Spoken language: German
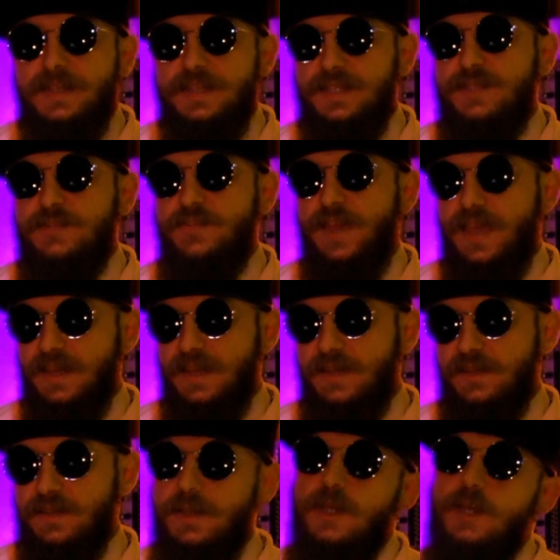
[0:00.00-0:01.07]
nicht
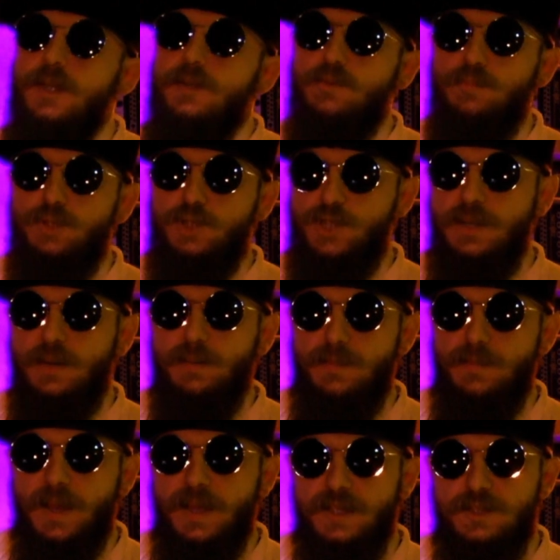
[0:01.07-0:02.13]
verändern. Nun bestehen aber
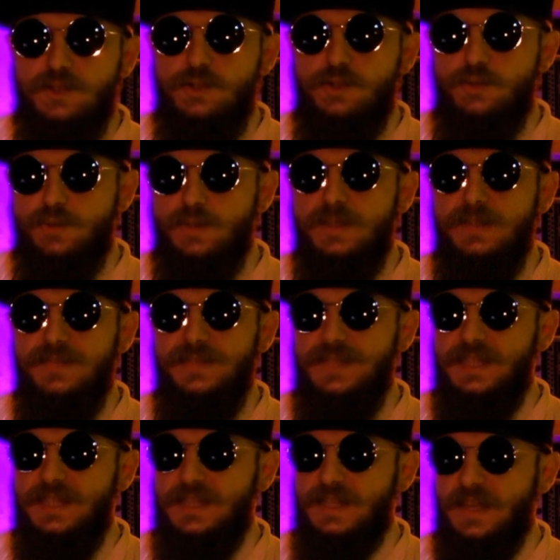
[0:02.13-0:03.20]
die meisten Stücke
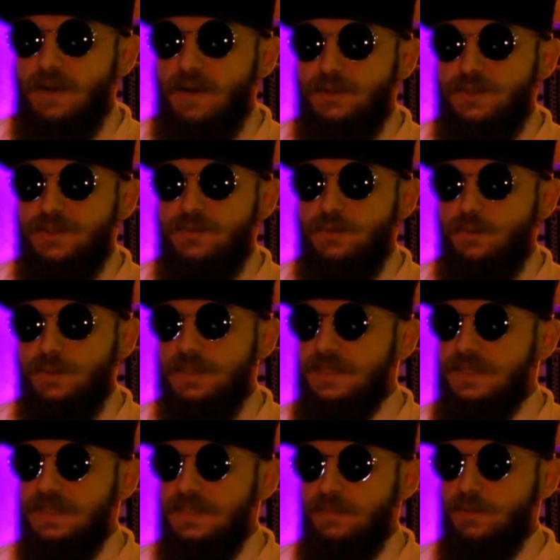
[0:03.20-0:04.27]
nicht aus
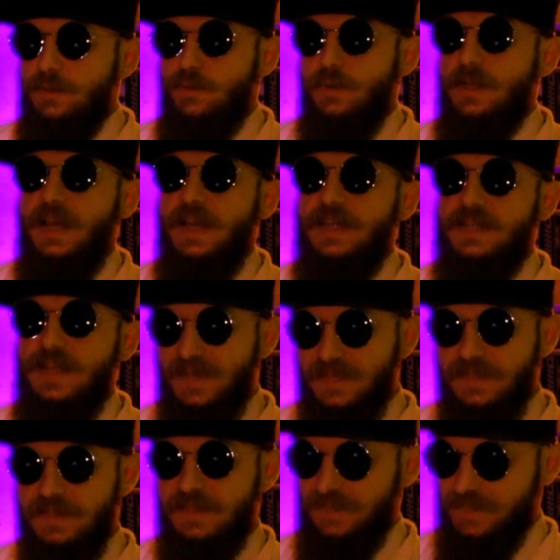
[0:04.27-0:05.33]
Noten, die immer nur gleich
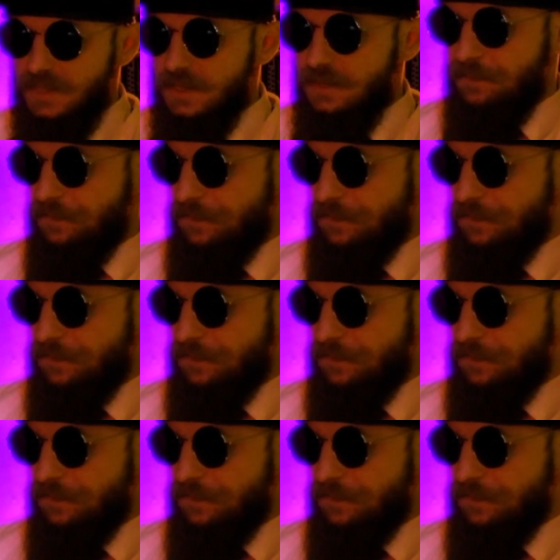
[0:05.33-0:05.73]
lang sind.